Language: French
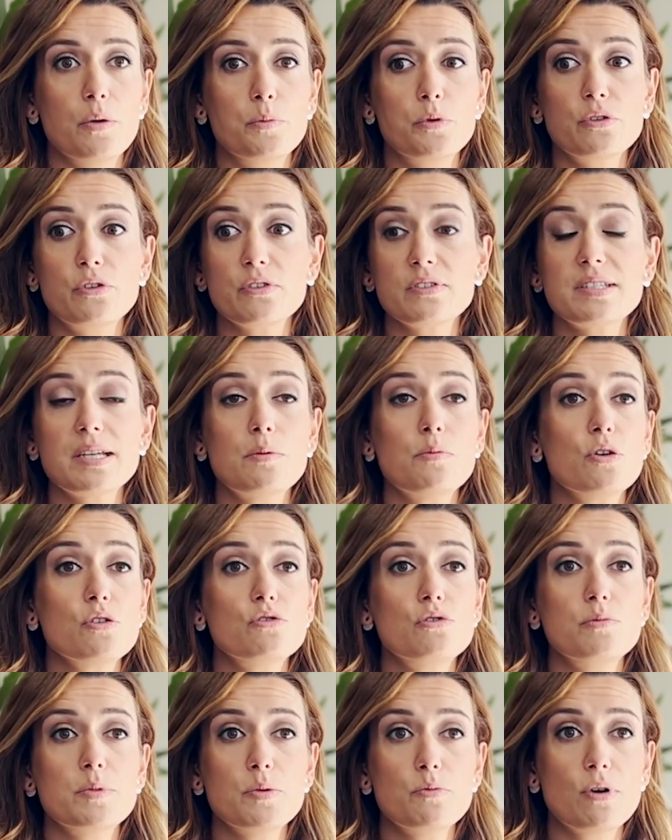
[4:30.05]
potentiellement
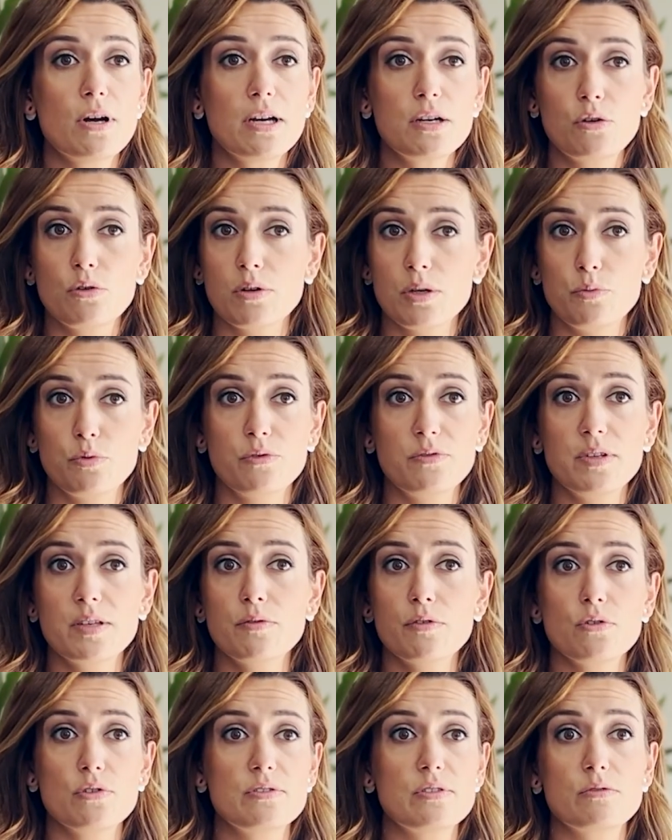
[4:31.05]
d'une mémoire qu'aurait pu
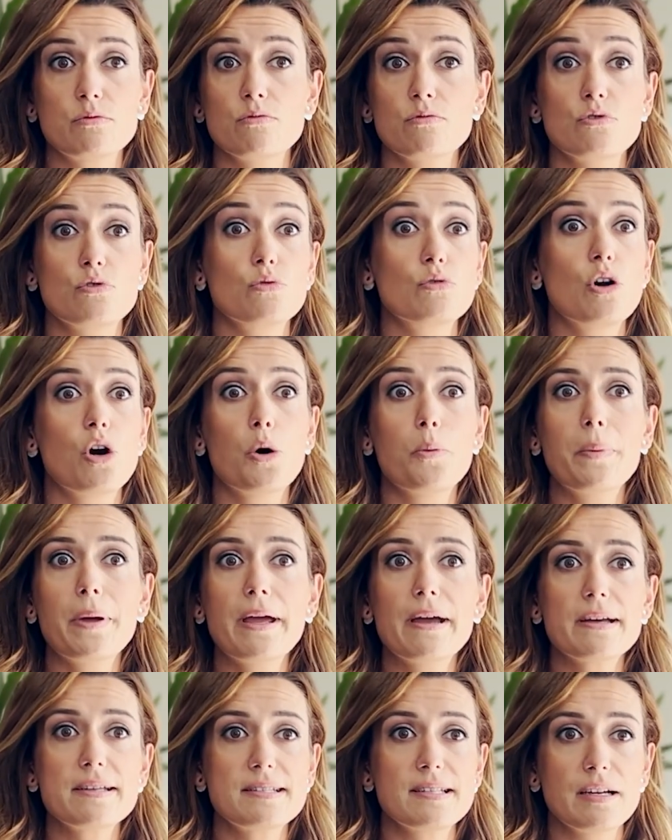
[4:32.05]
vivre son, son
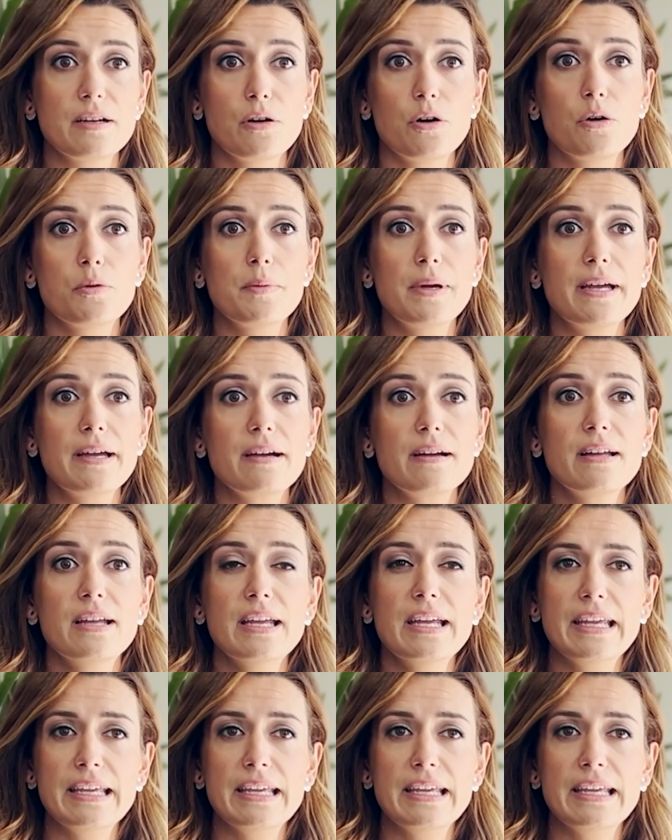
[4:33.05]
grand-père, sa grand-mère,